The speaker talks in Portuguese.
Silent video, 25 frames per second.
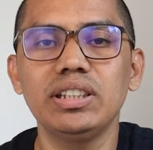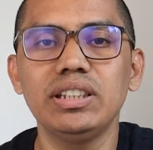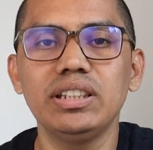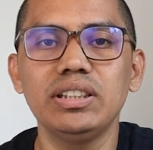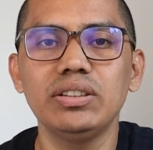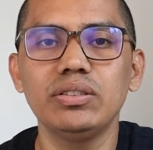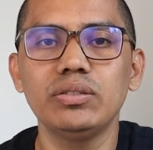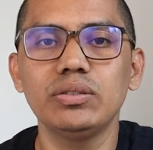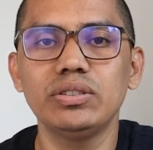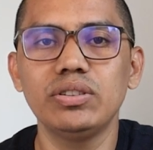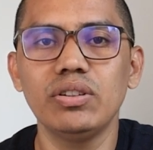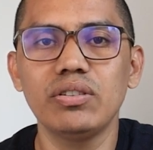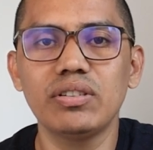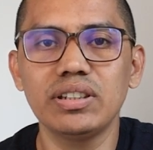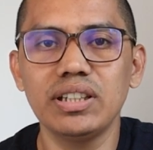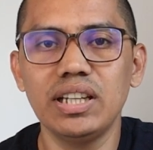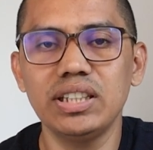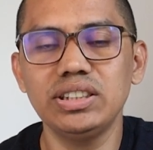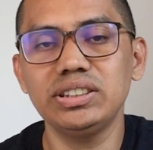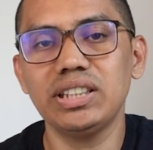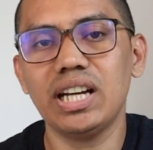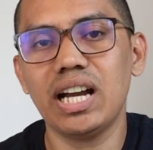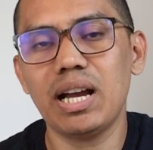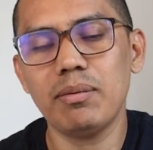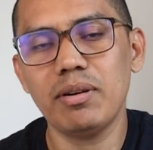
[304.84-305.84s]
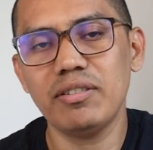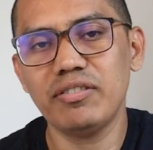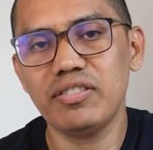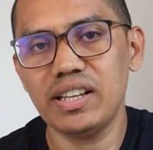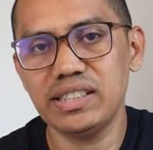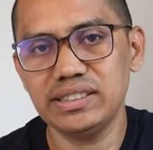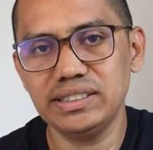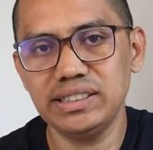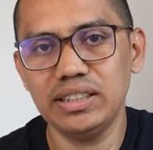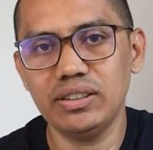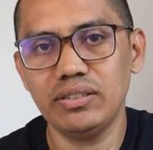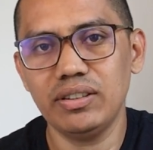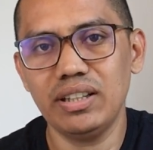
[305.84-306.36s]
que o teu cliente acaba
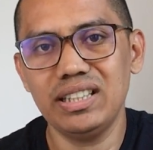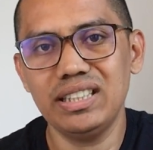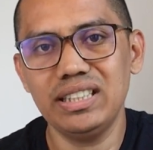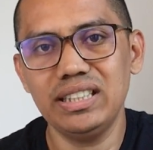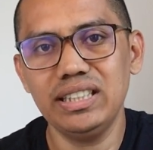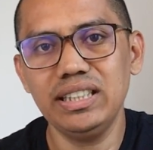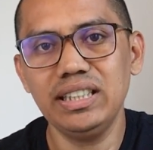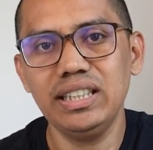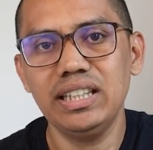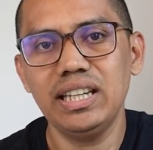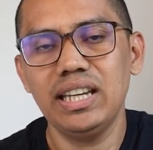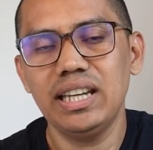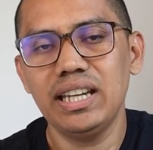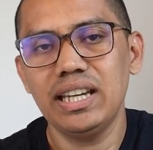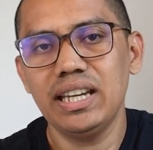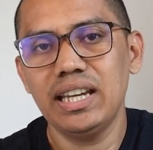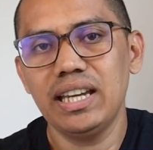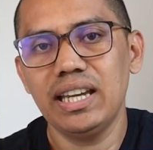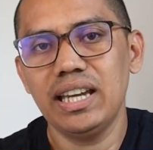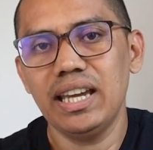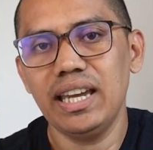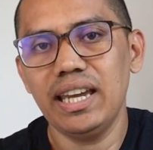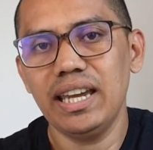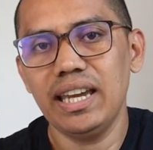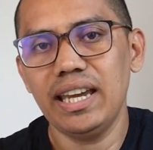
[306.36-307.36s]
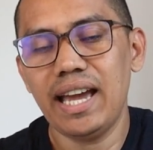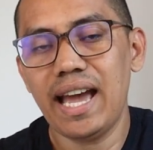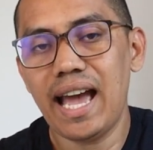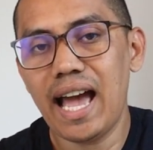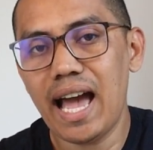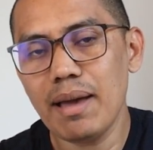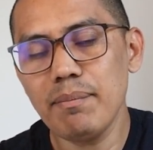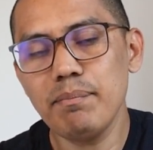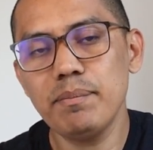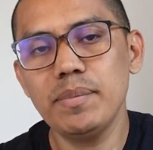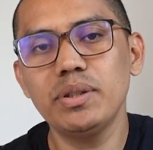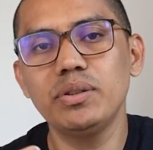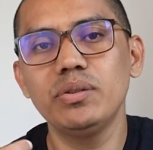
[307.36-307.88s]
fazendo ali, é
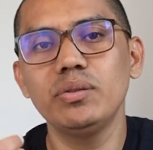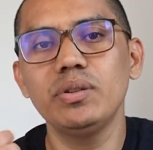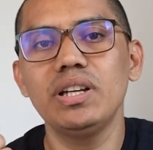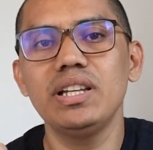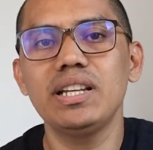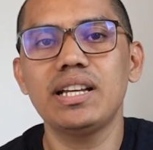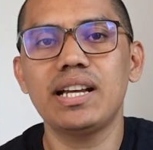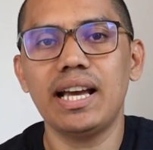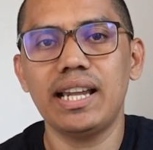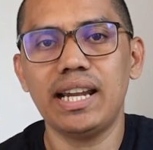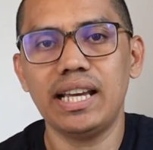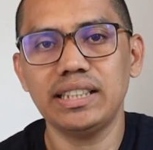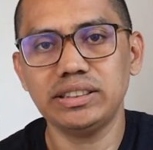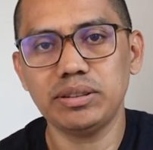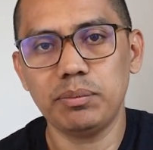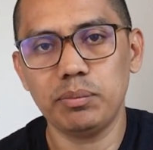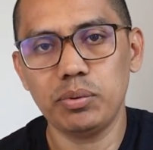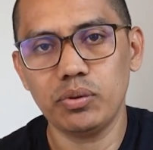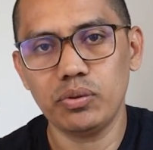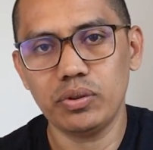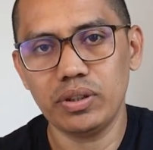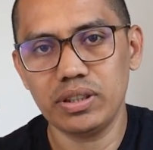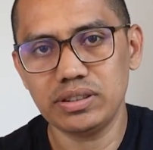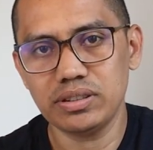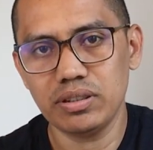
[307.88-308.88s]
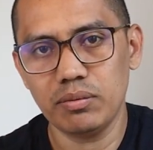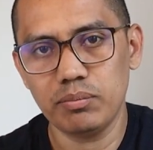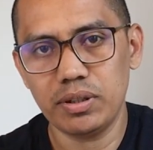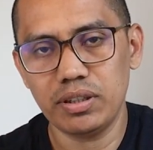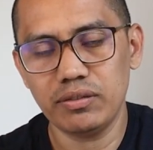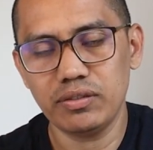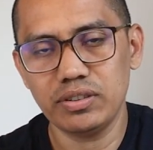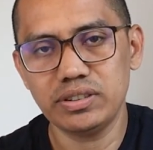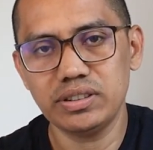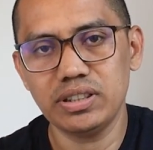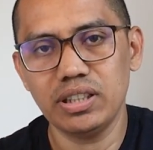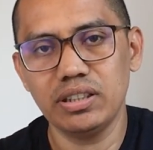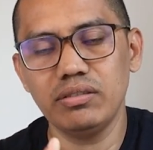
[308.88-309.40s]
rápido, ele cadastra a procuração para
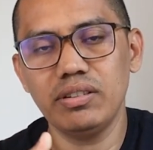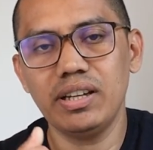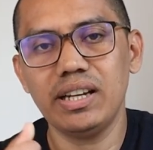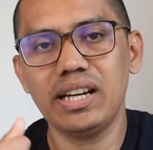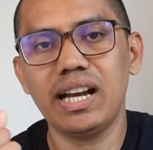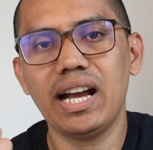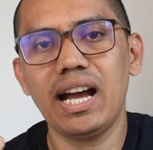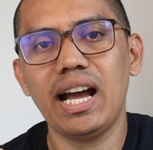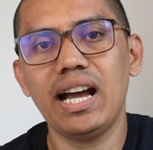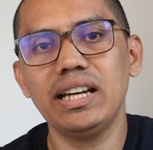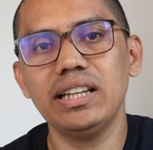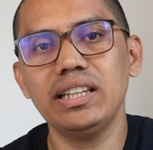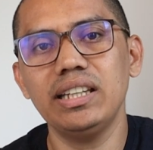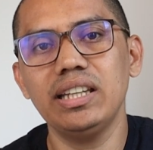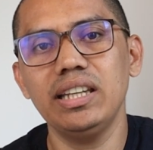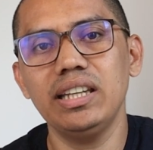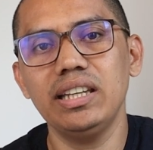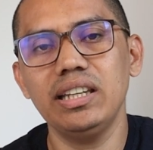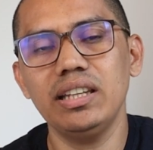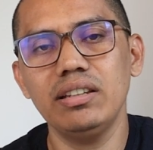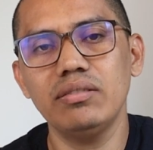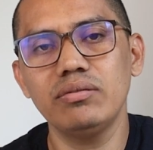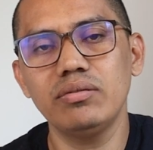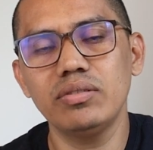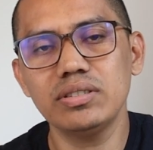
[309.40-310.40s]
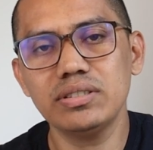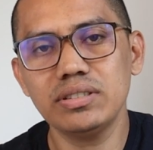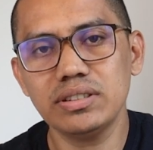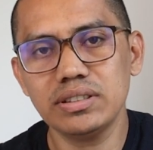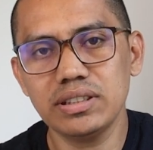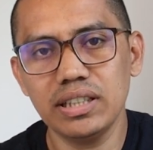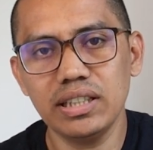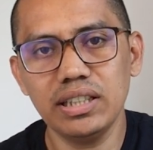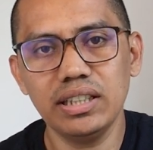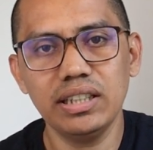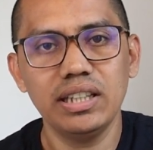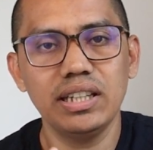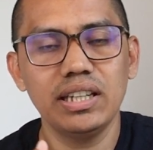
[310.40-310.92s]
você no ECAC e
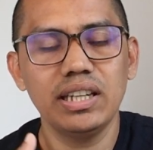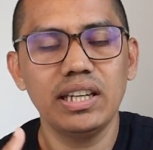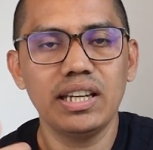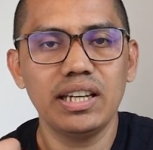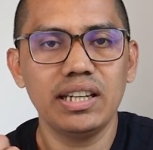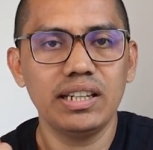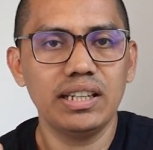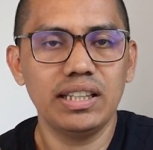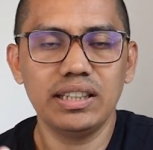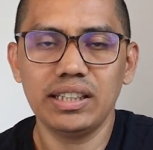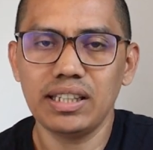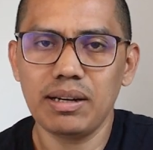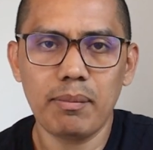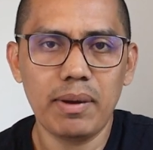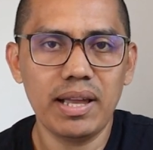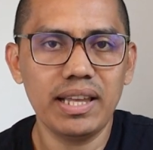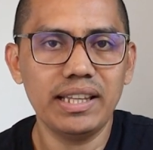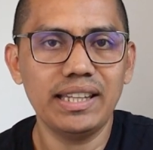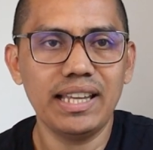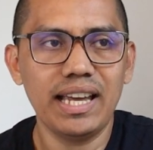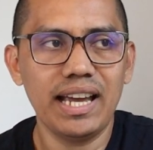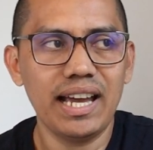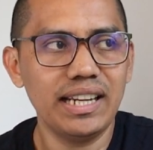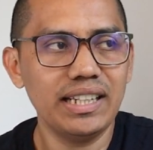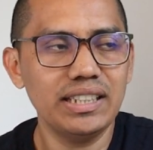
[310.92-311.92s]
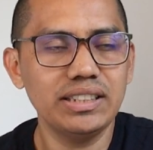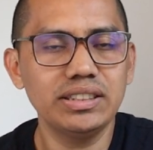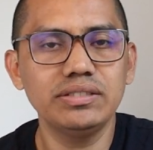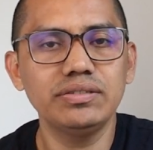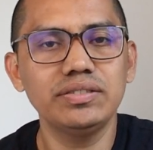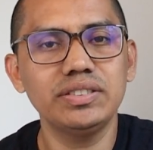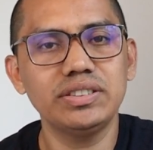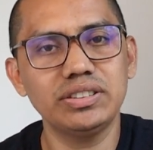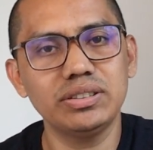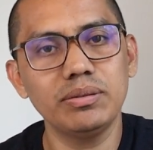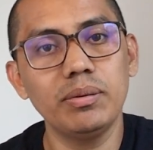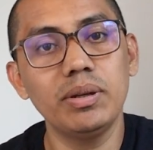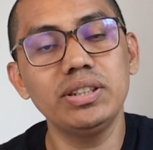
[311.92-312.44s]
você que trabalha na área
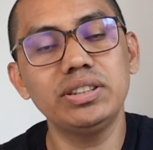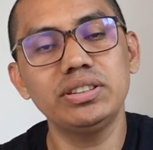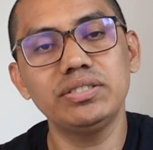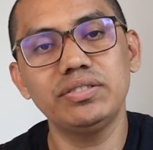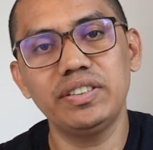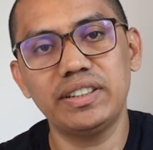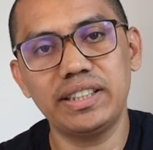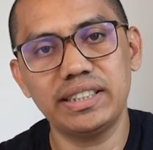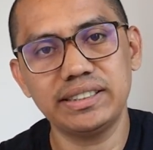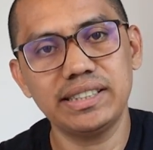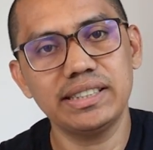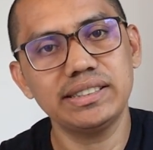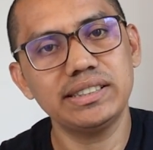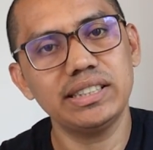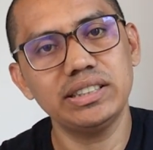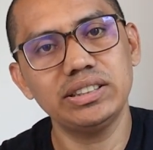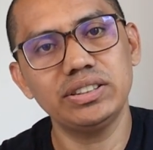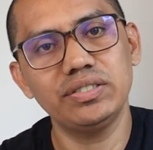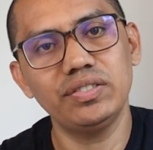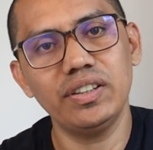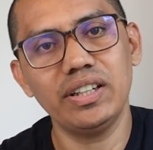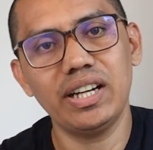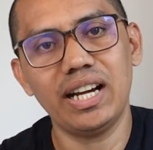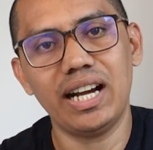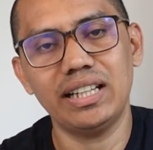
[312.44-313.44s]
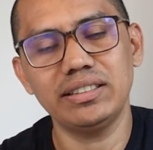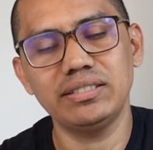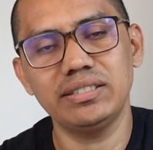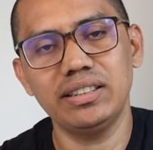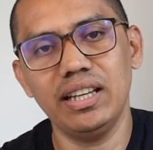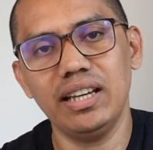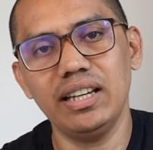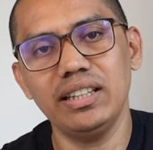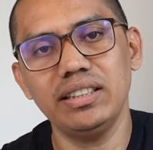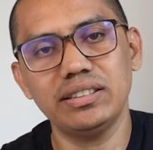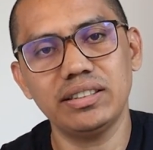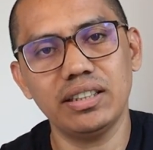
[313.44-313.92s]
dificilmente fica sem certificado, né?